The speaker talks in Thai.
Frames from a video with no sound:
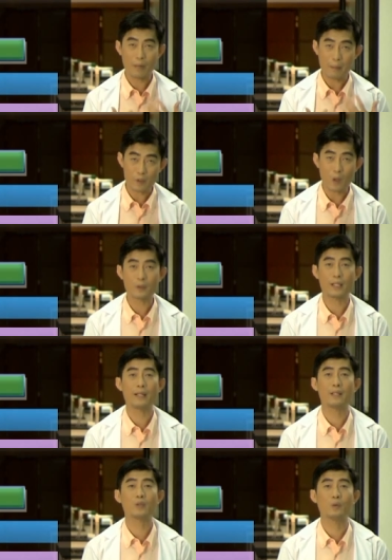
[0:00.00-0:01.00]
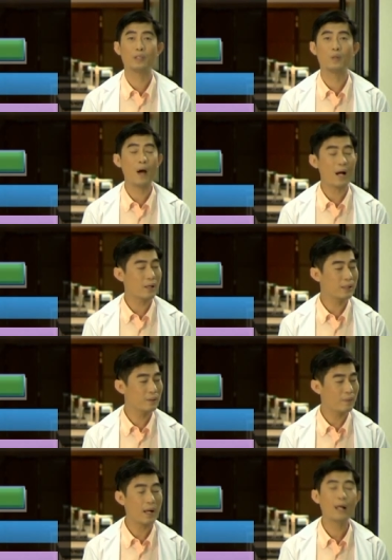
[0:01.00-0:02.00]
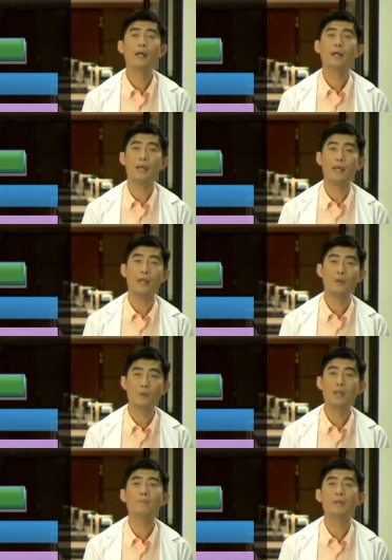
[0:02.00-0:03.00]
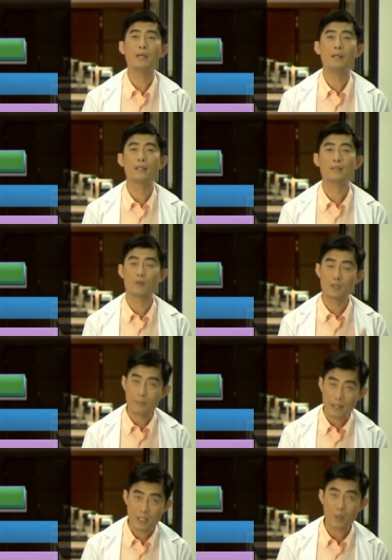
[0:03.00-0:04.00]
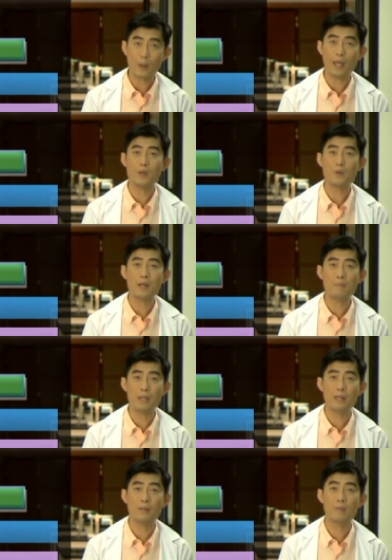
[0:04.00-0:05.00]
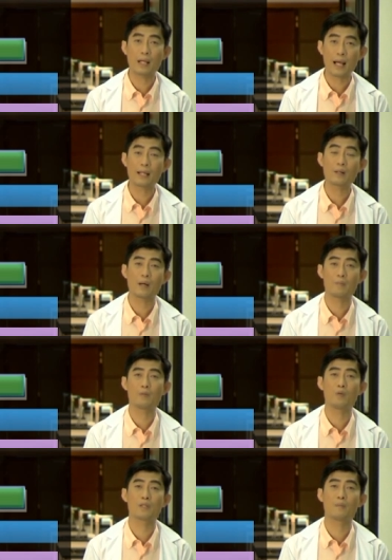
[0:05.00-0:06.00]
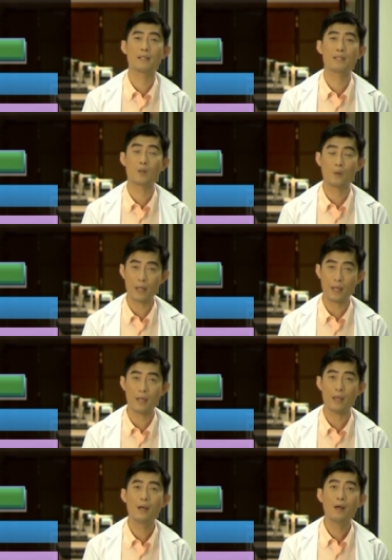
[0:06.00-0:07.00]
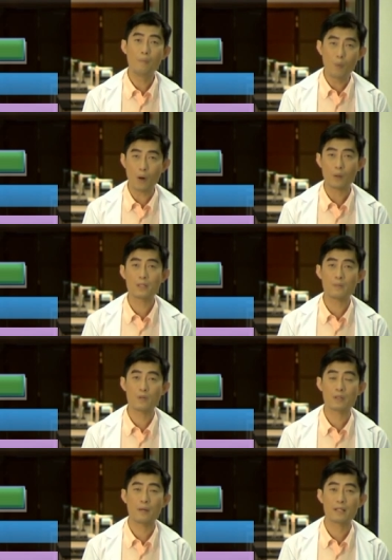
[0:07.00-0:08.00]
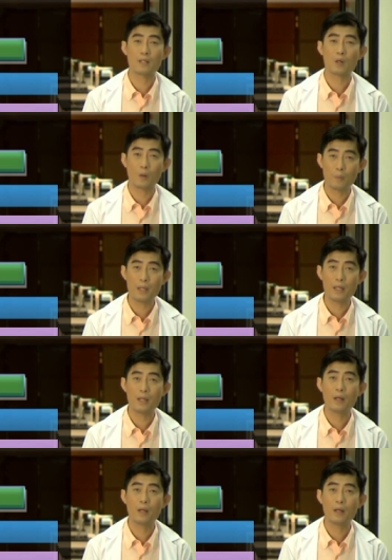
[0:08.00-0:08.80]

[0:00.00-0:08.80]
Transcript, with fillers: สำหรับ 2 เซตนะสูตรที่ว่าก็คือว่า A Union B จำนวนสมาชิกของ A Union B มีค่าเท่ากับจำนวนสมาชิกของ A บวกด้วยจำนวนสมาชิกของ B